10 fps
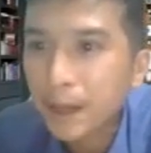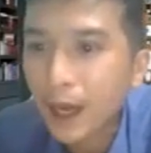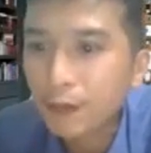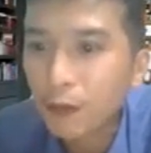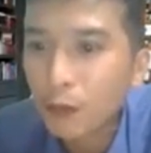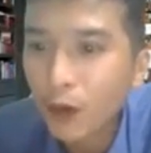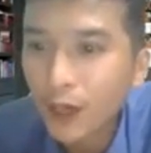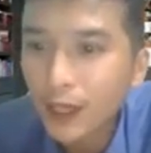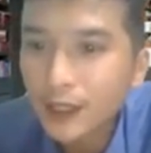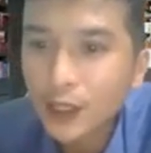Đó, cũng
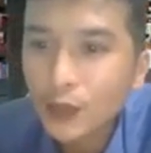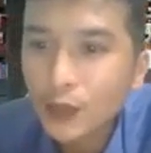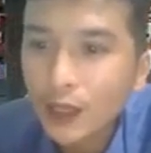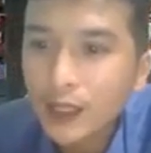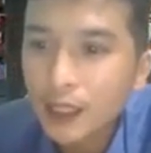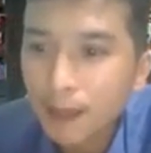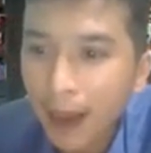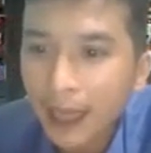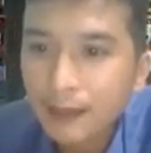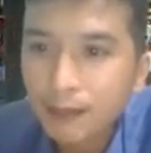có rất nhiều những cái người
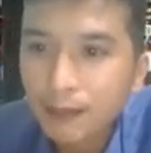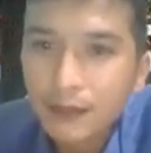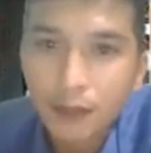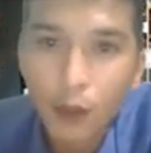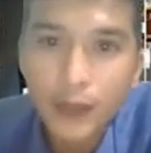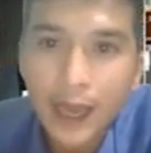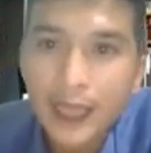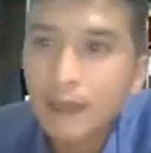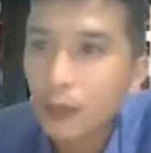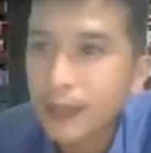bạn, một
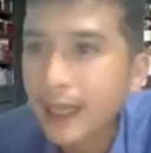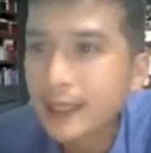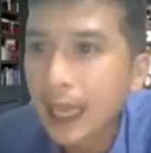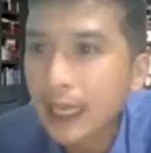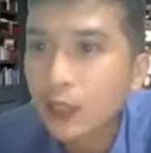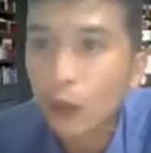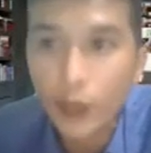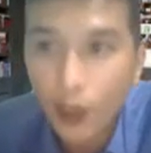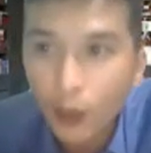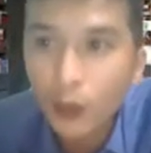gia đình một tháng xài cả
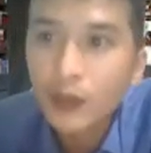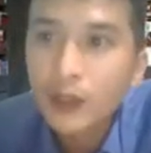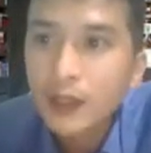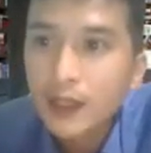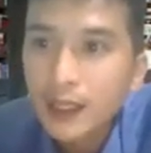chục triệu luôn.